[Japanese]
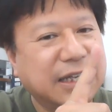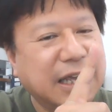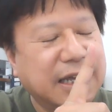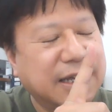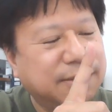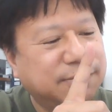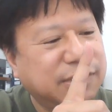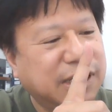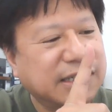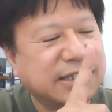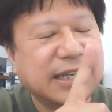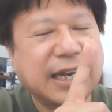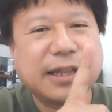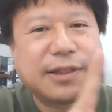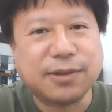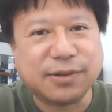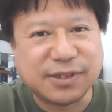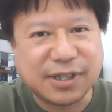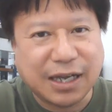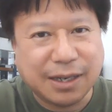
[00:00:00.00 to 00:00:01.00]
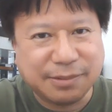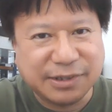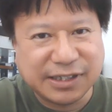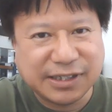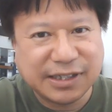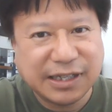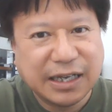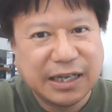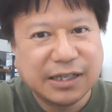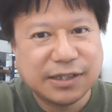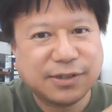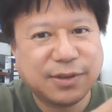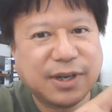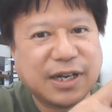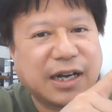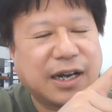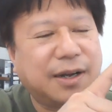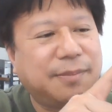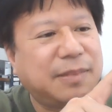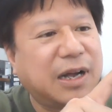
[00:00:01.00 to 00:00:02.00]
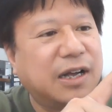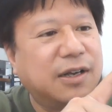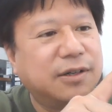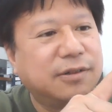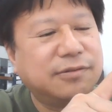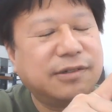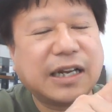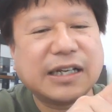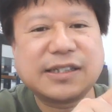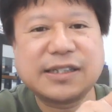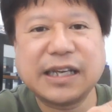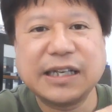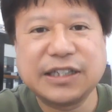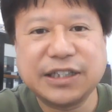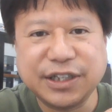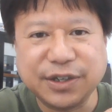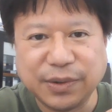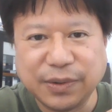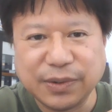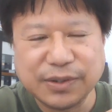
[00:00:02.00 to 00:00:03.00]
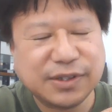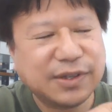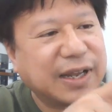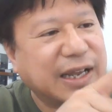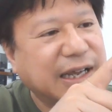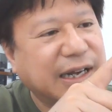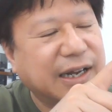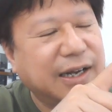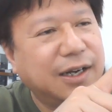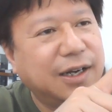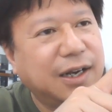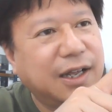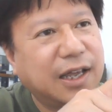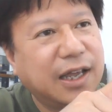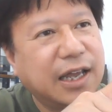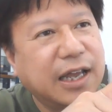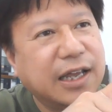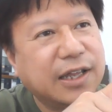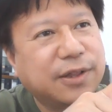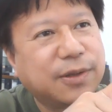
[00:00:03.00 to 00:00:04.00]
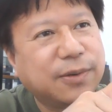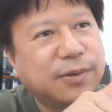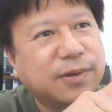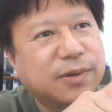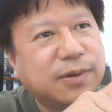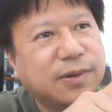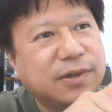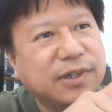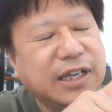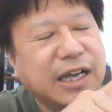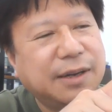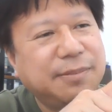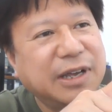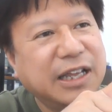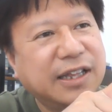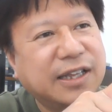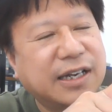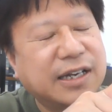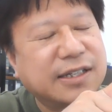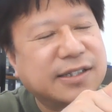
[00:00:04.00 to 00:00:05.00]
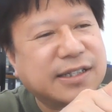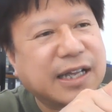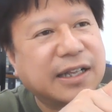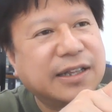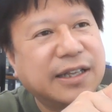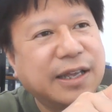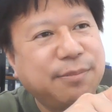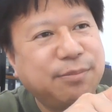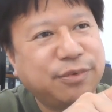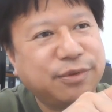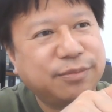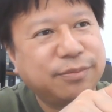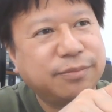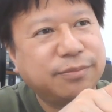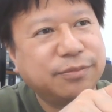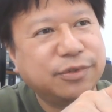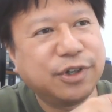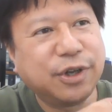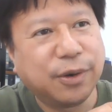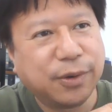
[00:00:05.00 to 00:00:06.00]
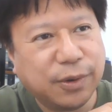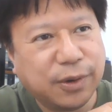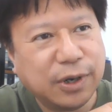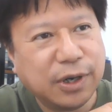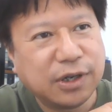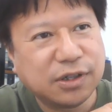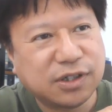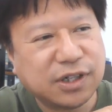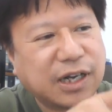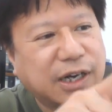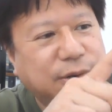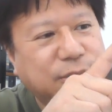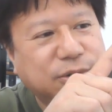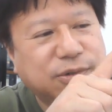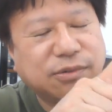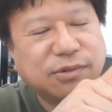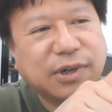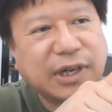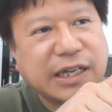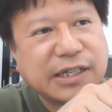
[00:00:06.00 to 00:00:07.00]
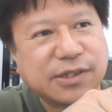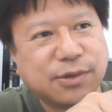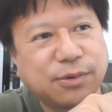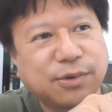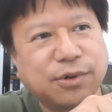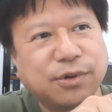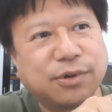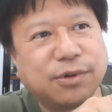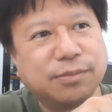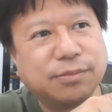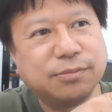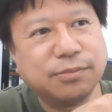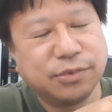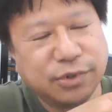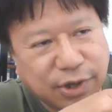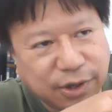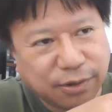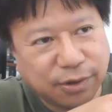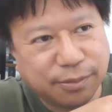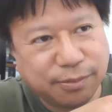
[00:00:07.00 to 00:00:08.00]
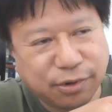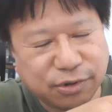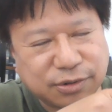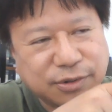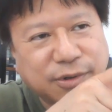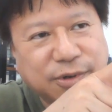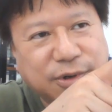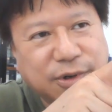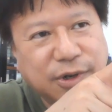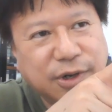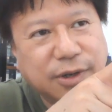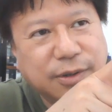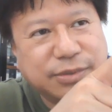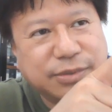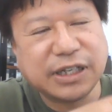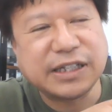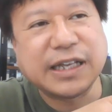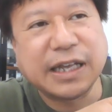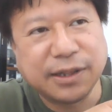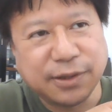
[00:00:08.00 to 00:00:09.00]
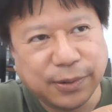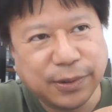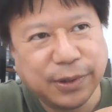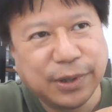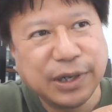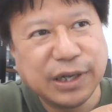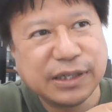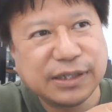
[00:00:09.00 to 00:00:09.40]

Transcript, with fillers: えー、ブレスレットサービス。それから、まあ、裏付け仕様。それから、えっ、と、イヤーメンテナンス3年分無料。それから、お届け送料無料。僕のプレゼント。